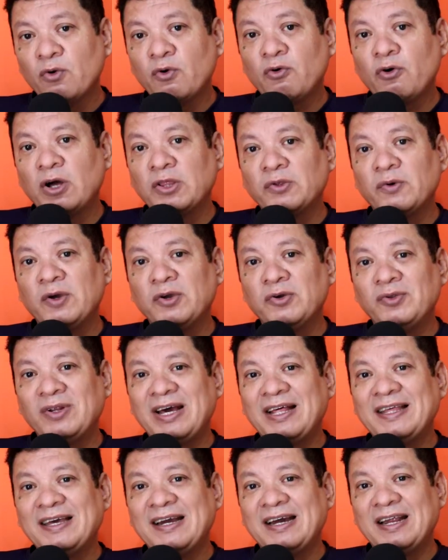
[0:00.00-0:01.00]
o cuando hay
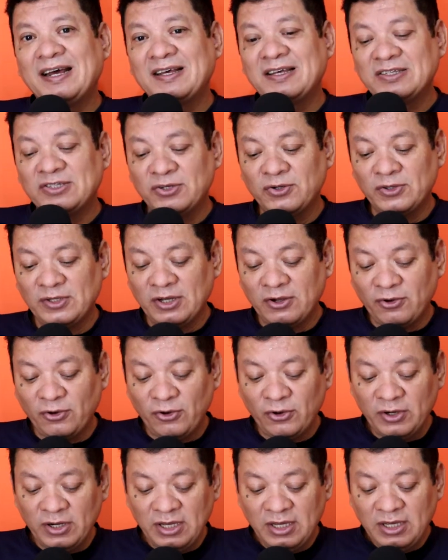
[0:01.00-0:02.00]
una degradación de
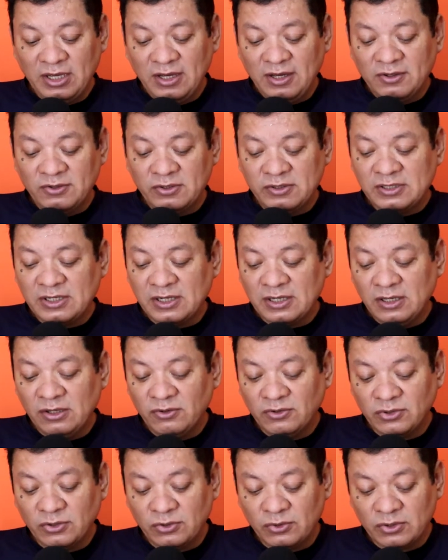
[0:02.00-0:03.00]
color. Entonces aquí
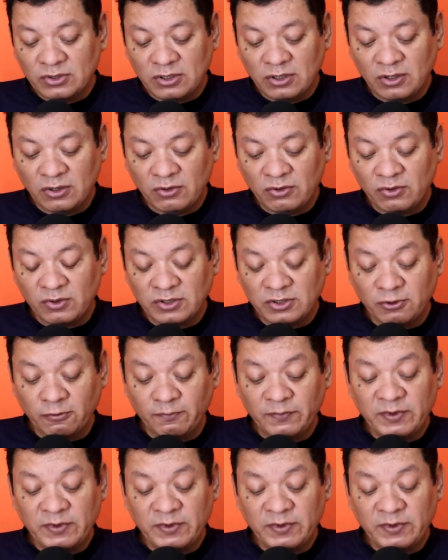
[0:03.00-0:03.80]
nosotros con nuestro